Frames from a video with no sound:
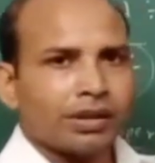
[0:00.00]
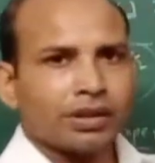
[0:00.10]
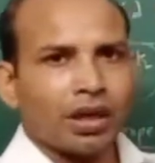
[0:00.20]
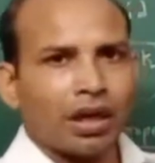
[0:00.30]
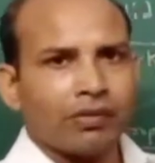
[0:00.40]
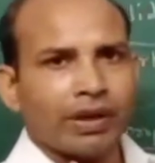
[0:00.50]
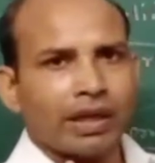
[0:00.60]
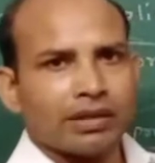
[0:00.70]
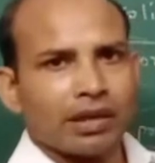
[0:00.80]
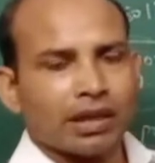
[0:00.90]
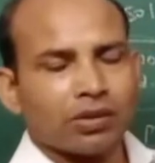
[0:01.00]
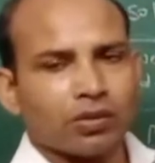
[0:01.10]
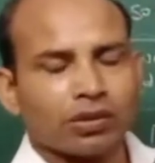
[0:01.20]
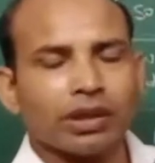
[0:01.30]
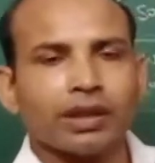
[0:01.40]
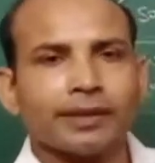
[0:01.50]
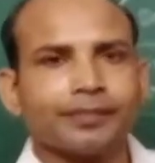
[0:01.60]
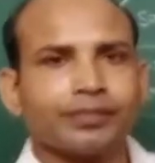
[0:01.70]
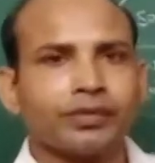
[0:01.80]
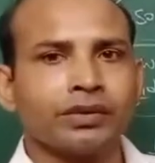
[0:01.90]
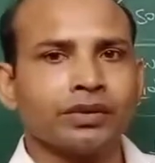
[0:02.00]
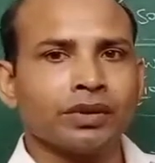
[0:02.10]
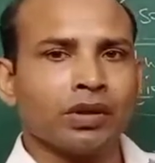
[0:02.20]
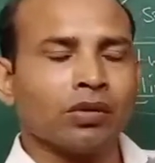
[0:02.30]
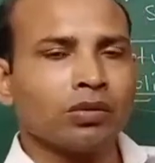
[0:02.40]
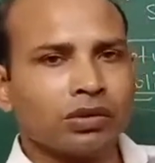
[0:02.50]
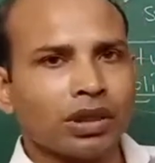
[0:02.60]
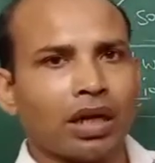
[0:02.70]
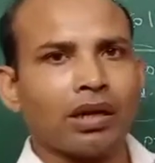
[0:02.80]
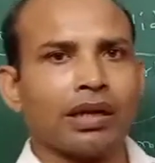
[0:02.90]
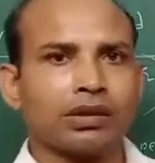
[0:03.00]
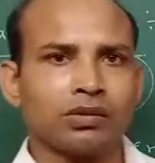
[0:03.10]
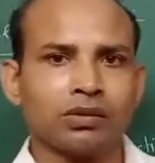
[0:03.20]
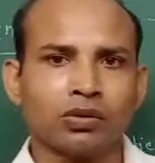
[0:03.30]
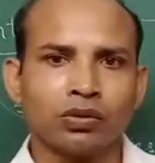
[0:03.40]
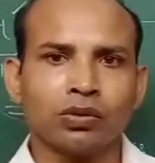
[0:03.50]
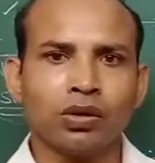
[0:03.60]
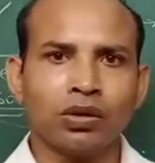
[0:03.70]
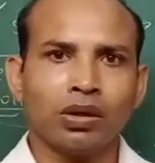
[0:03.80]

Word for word: चार वैलेंस इलेक्ट्रॉन होते हैं उन चार इलेक्ट्रॉन को वो